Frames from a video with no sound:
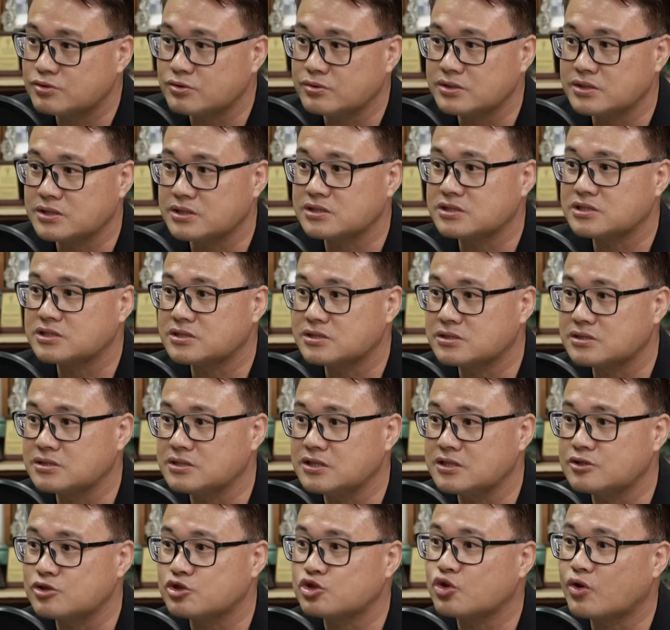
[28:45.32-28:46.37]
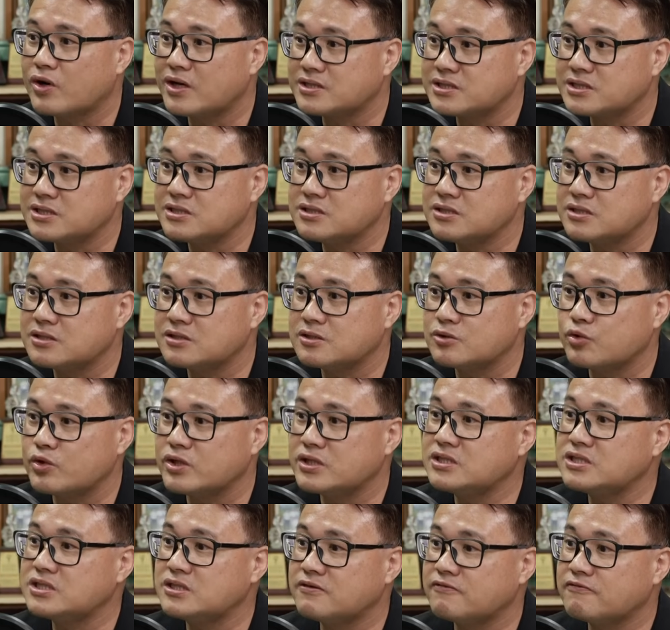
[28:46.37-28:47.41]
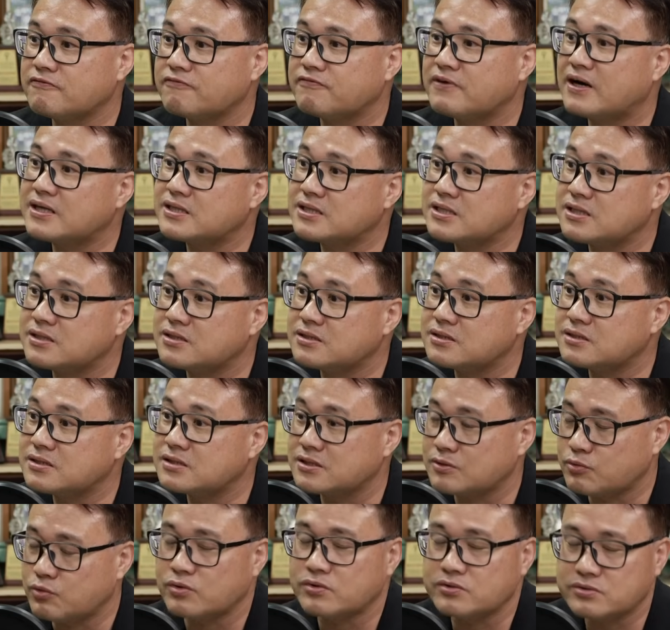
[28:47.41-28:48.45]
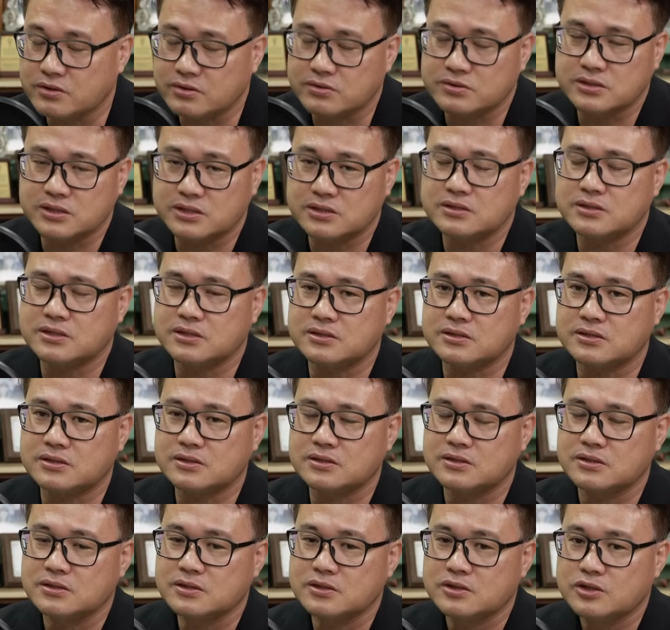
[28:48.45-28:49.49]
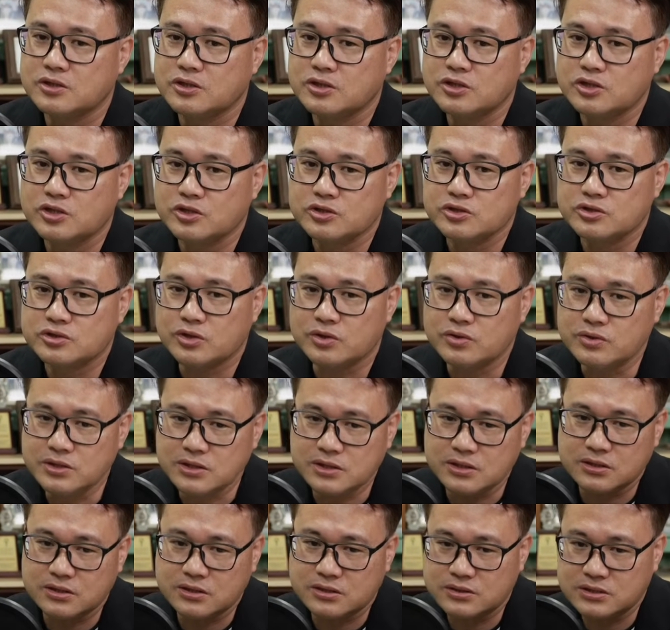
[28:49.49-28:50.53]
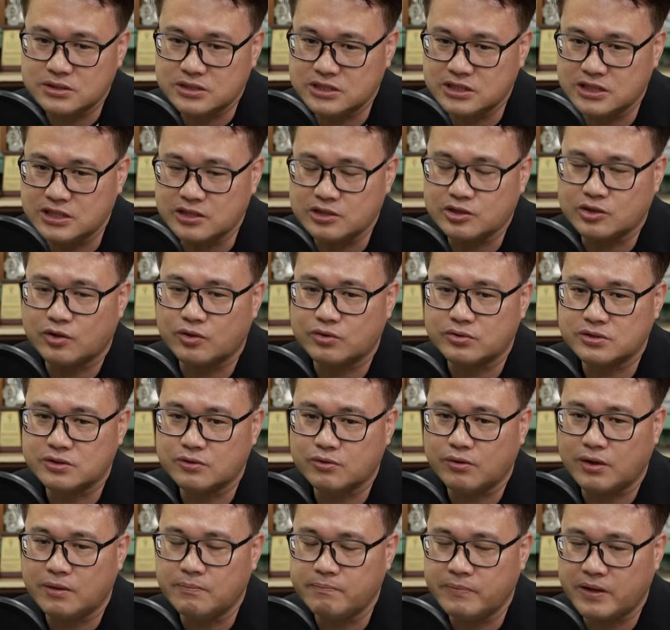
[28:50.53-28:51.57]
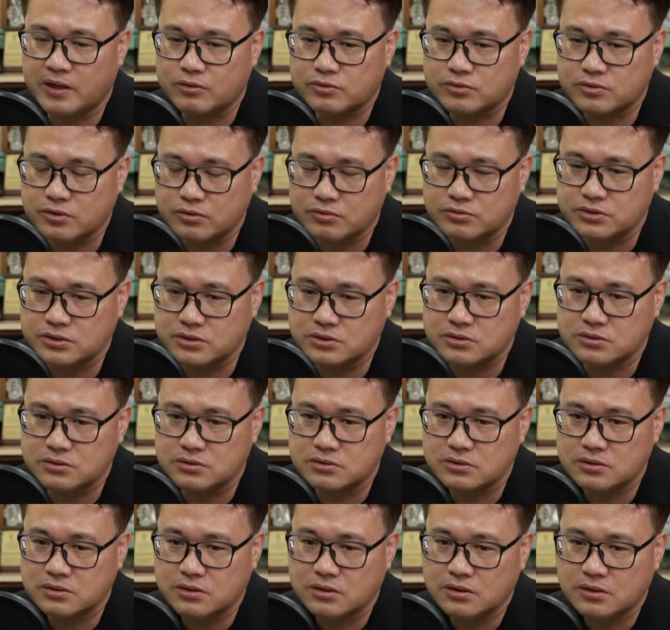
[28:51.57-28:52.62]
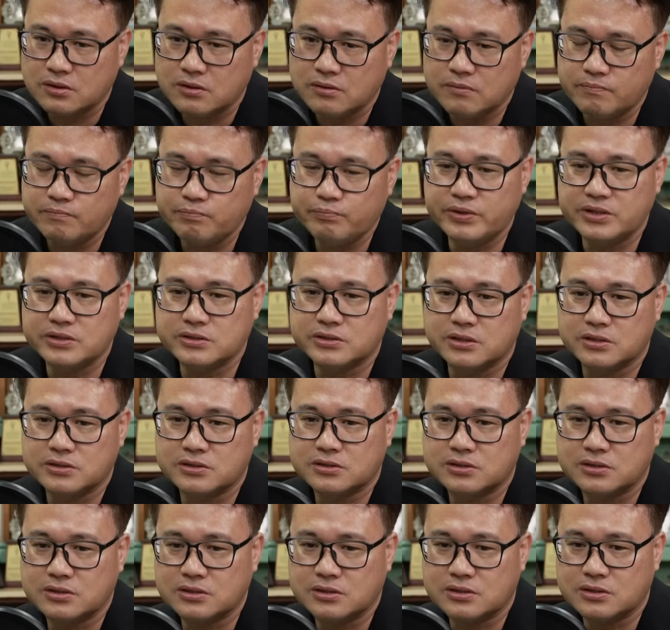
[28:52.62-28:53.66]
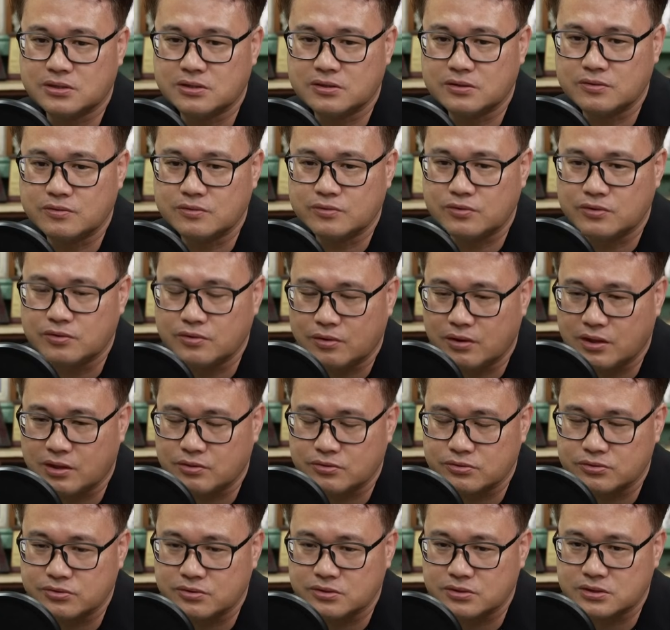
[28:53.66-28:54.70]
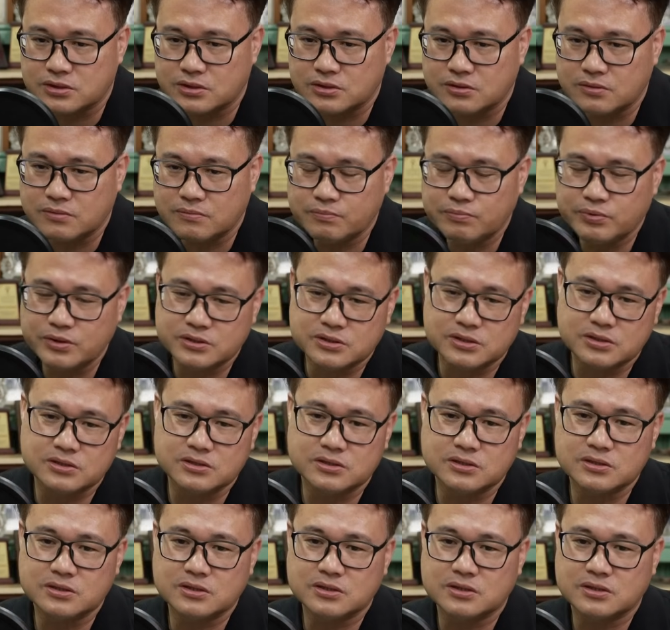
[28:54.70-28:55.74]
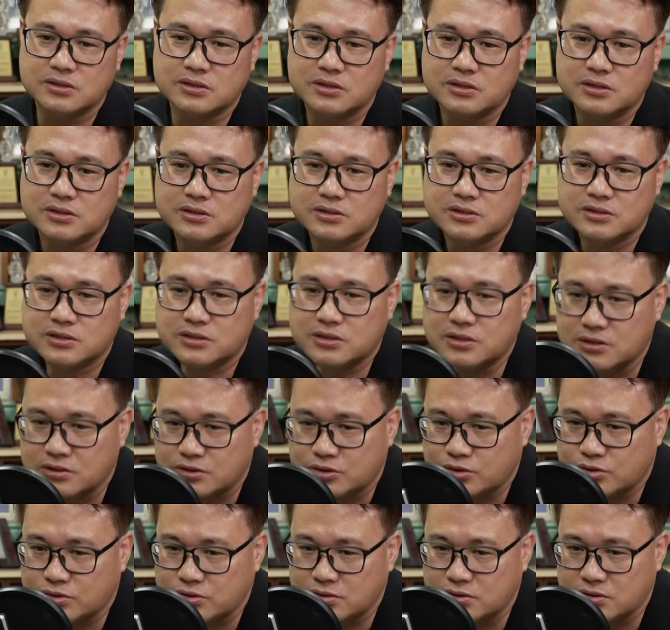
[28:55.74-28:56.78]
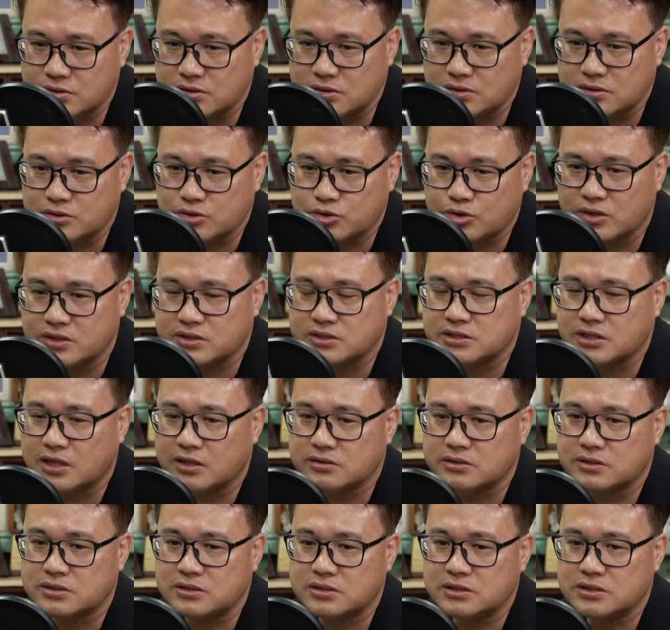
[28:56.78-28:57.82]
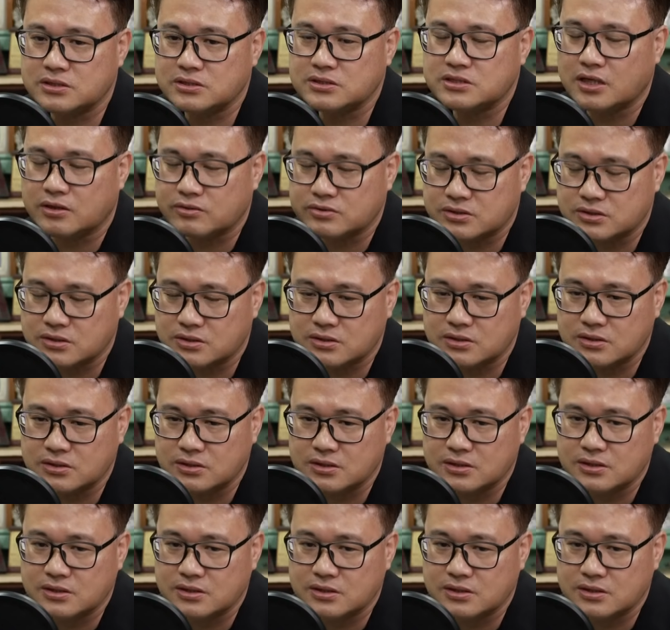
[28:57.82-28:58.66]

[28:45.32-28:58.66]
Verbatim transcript: 做一个实验创新的微型发电的活动等等的，从一个街头的环保斗士变成是一个文化工作者，变成是一个社区创造的营造者，